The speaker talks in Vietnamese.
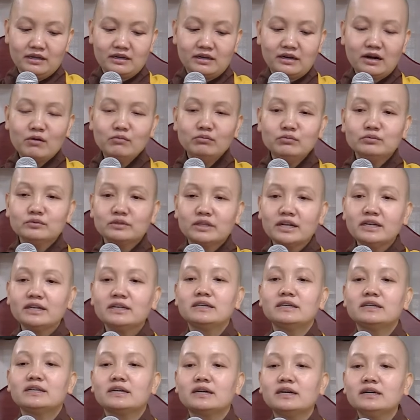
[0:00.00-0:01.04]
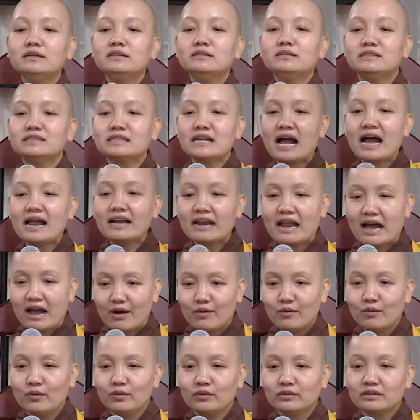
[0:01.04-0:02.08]
Không thích cư xá
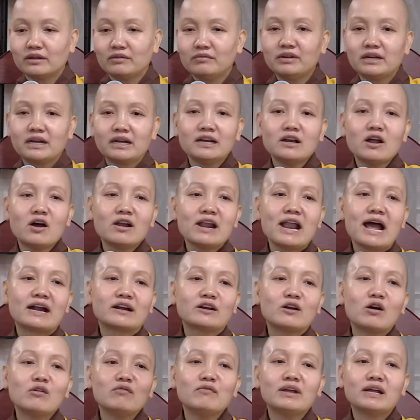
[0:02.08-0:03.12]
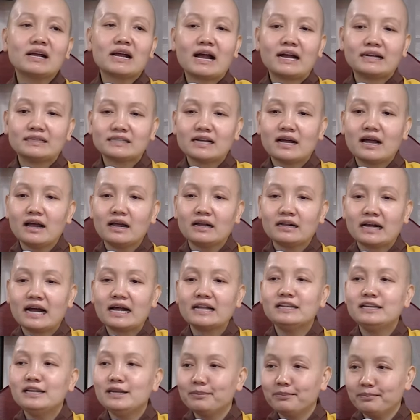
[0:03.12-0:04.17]
nào, tại vì cái đó đang nói về Ngài Xá
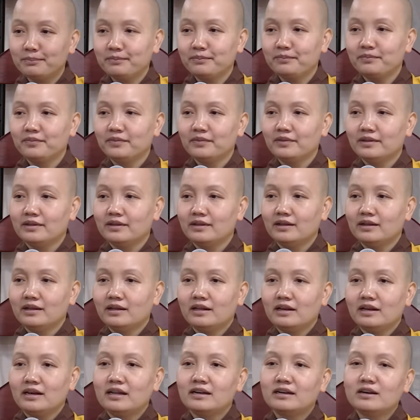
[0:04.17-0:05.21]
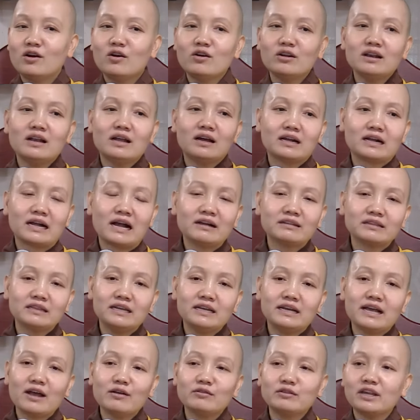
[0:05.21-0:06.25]
Ca Diếp, là nói là các
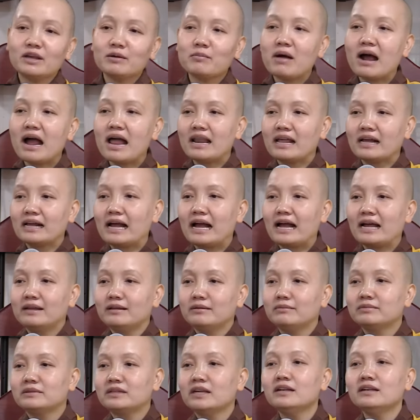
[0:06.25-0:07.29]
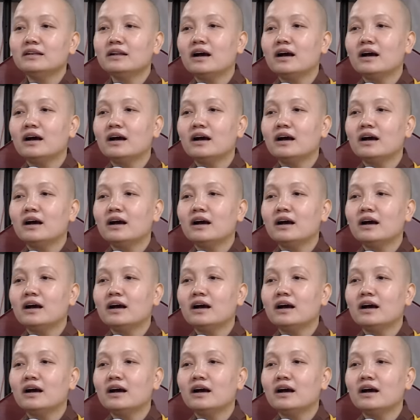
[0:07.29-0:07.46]
tỳ kheo chê bai là Ngài thích